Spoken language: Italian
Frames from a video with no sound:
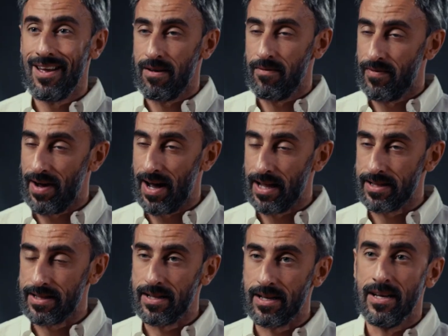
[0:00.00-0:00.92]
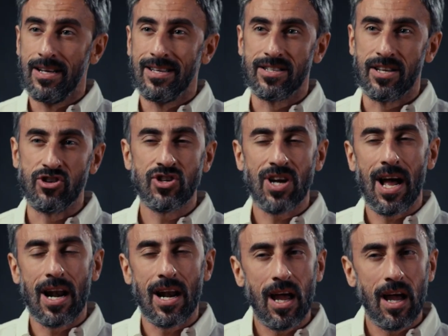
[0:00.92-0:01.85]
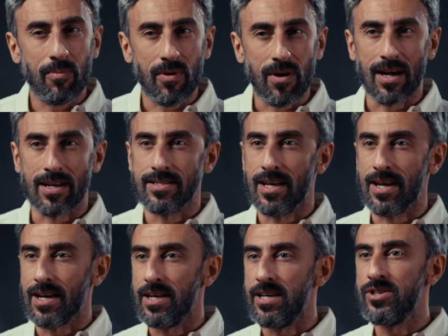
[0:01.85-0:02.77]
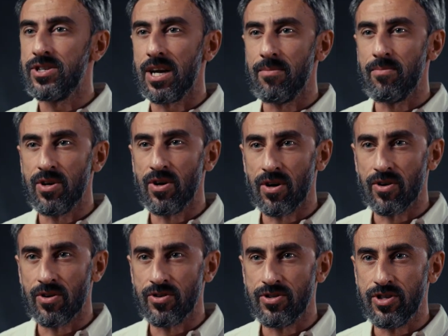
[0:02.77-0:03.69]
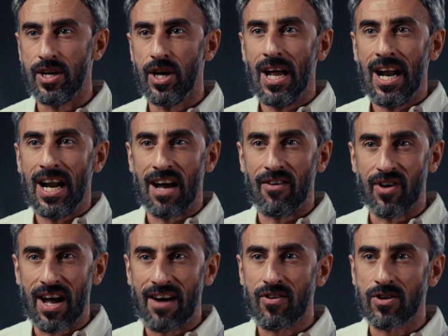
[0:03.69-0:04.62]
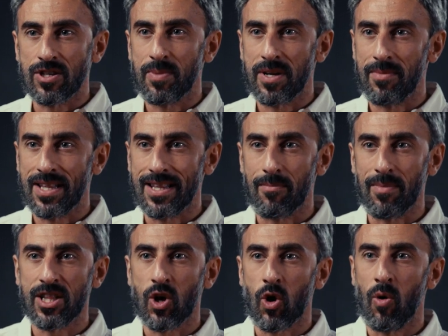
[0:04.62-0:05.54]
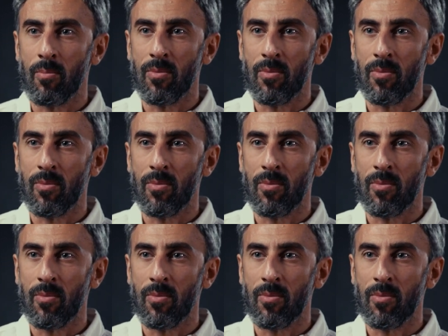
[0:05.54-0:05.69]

Infatti, se già all'epoca sia i clinici che i biologi lavoravano sperimentalmente con